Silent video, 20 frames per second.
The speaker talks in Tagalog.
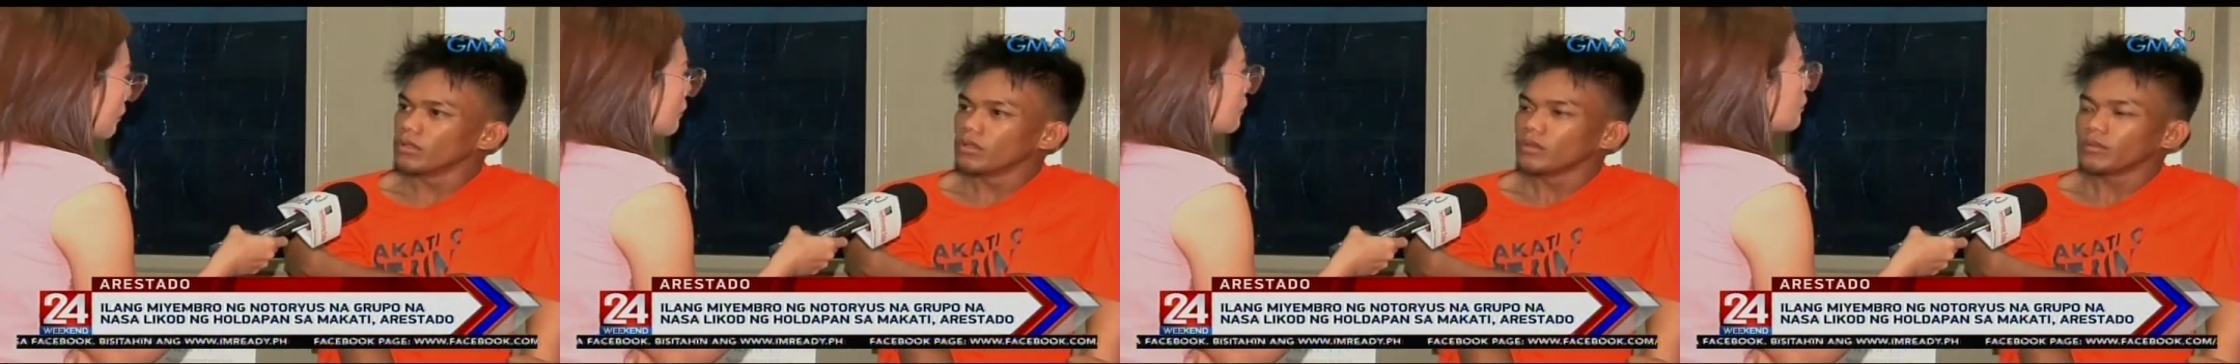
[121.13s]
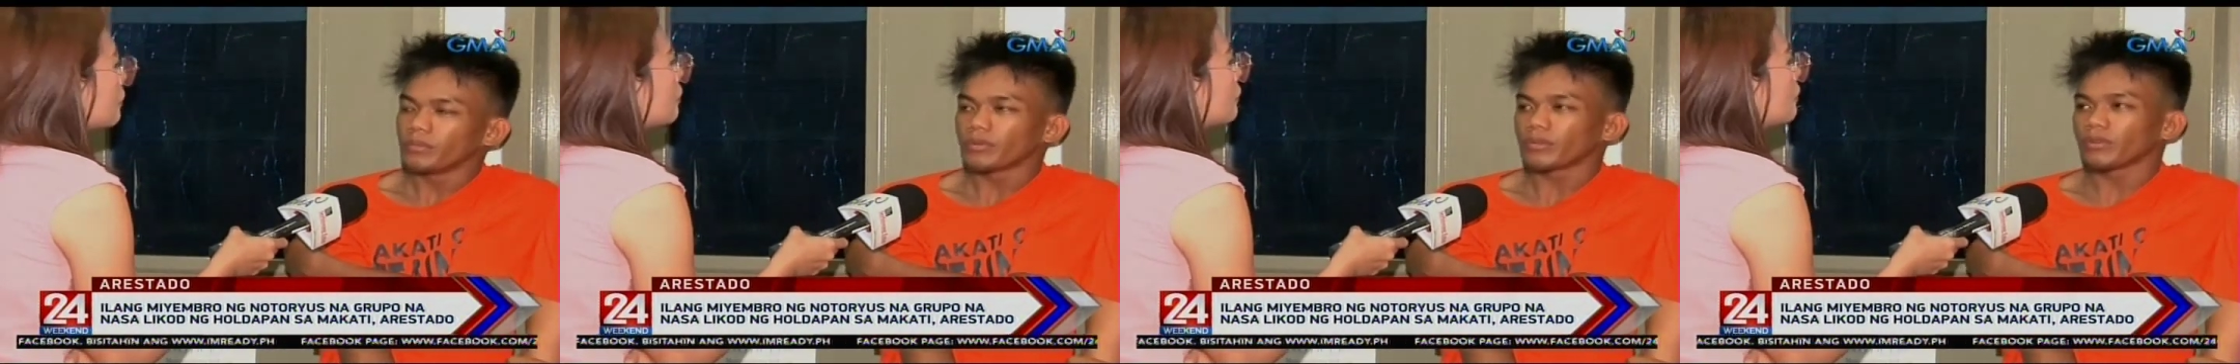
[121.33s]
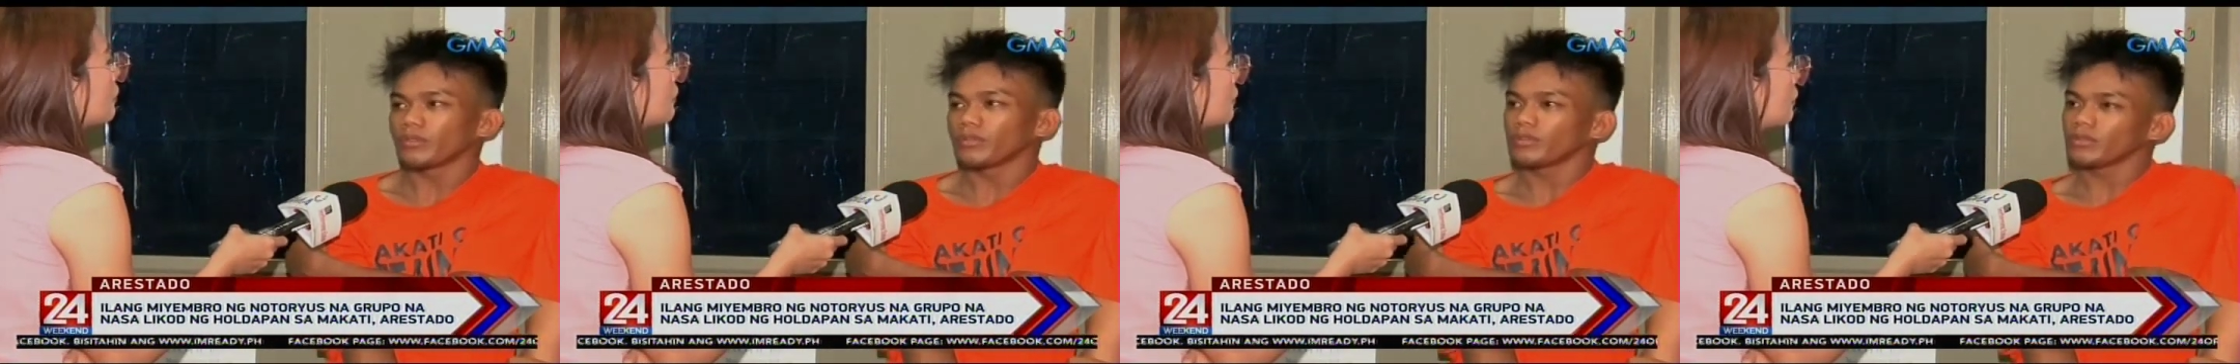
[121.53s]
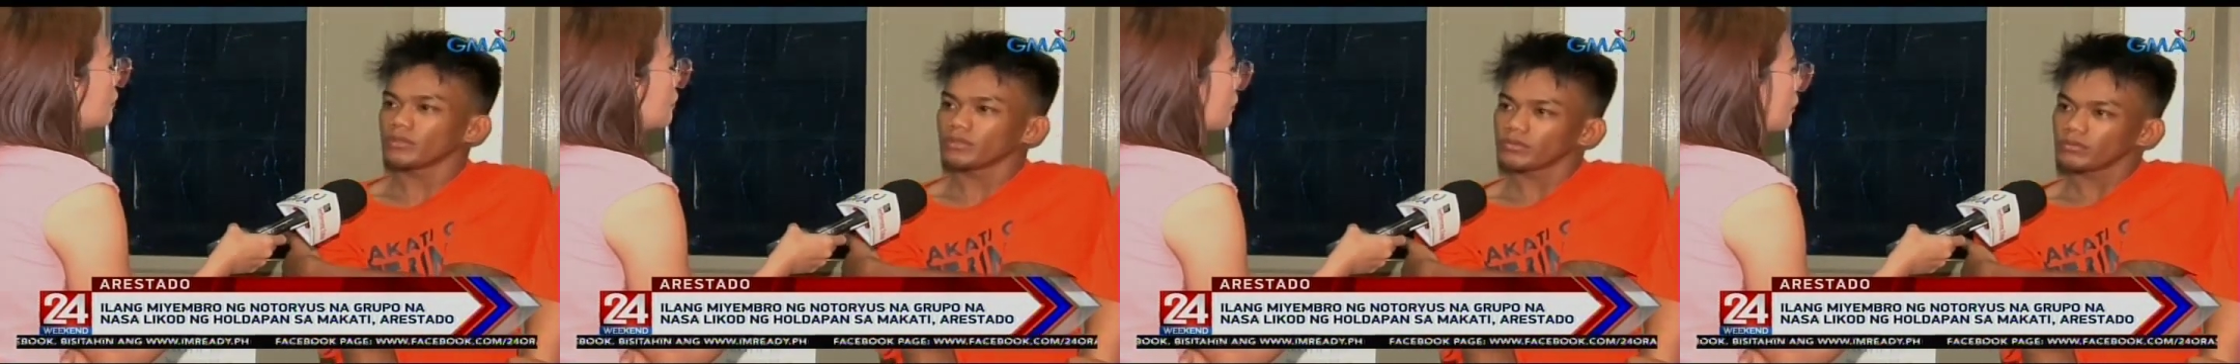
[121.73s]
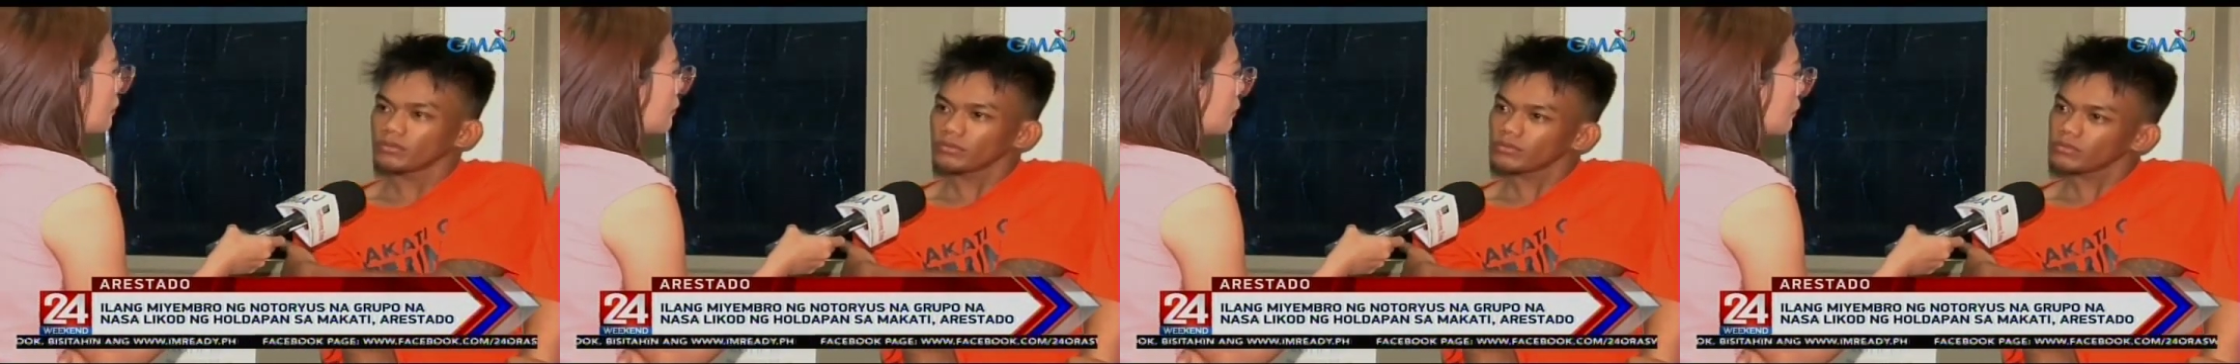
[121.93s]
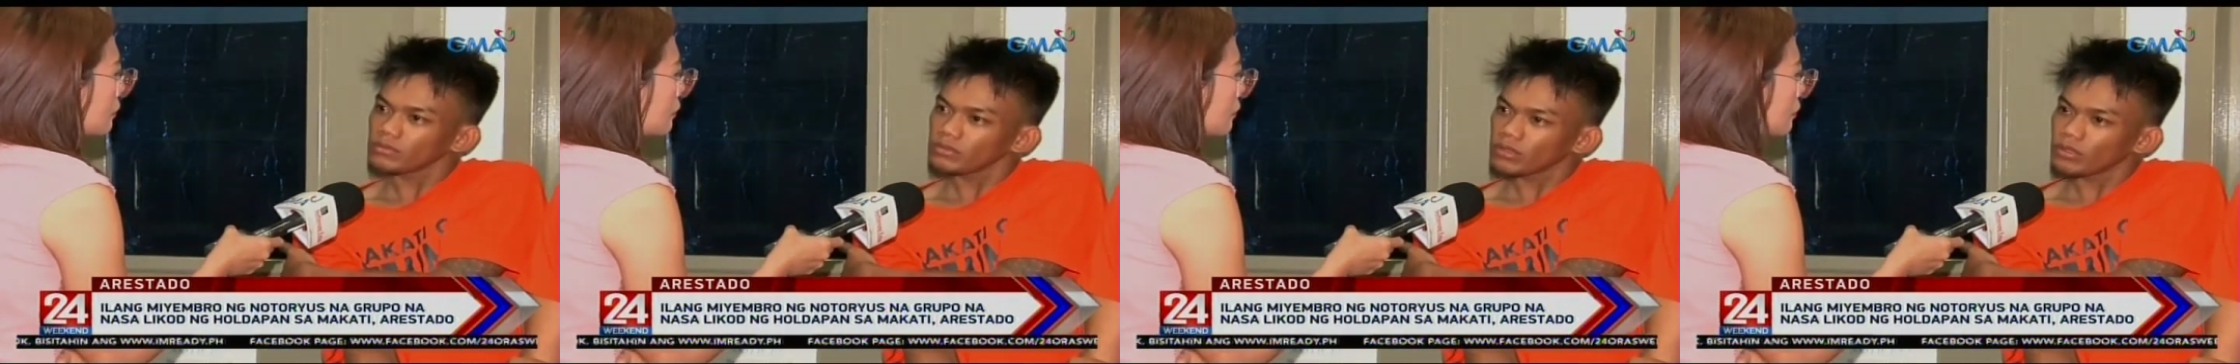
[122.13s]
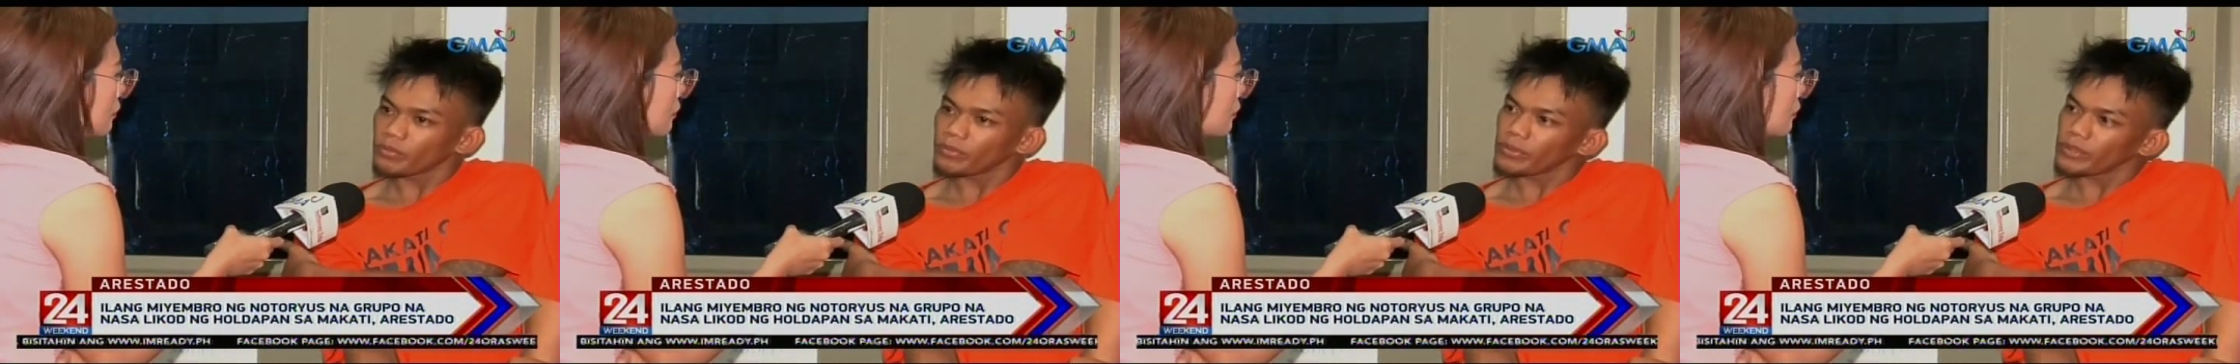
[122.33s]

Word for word: Pero hindi ko po